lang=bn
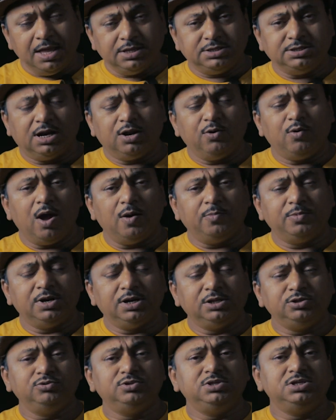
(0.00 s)
এছাড়াও
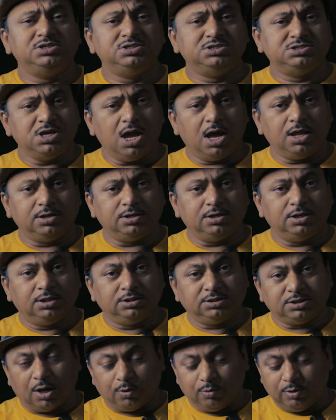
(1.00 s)
আপনারা যদি চান
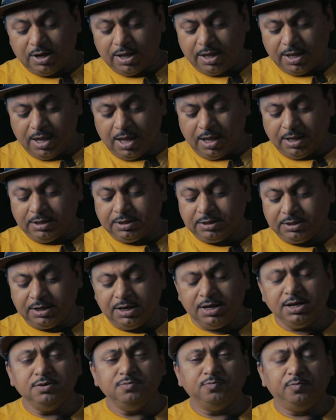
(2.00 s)
তাহলে
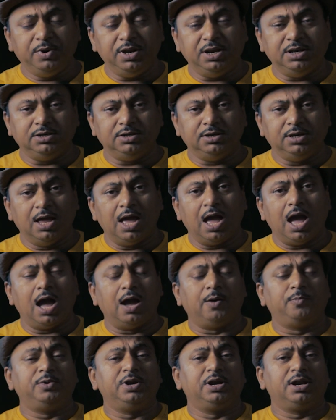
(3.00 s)
গ্রিন প্রিন্ট
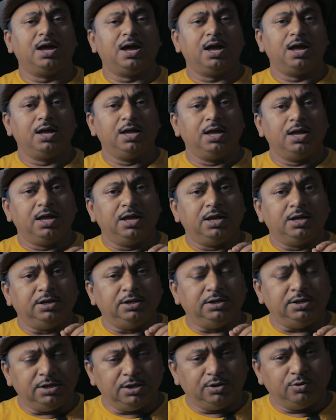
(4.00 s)
আপনারা
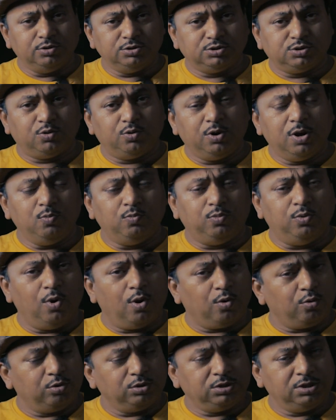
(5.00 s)
রিকোয়েস্ট করে
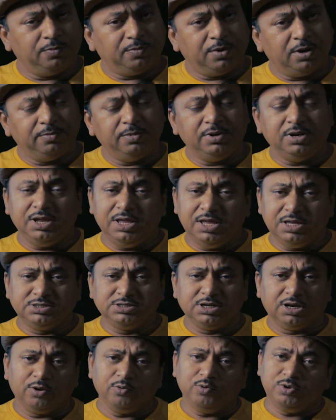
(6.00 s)
ব্লক করতে পারবেন
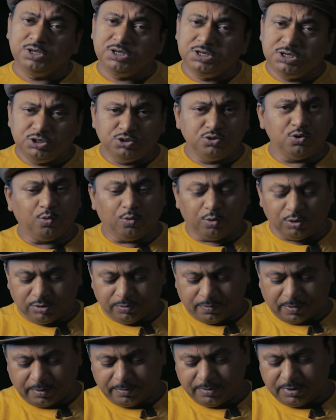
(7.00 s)
এছাড়াও ইস্যু
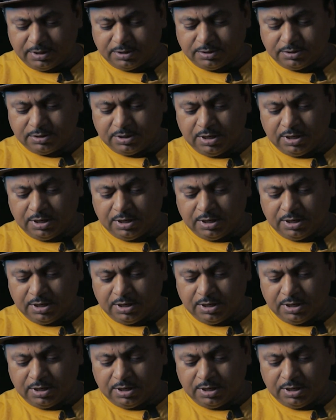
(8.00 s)
করতে পারবেন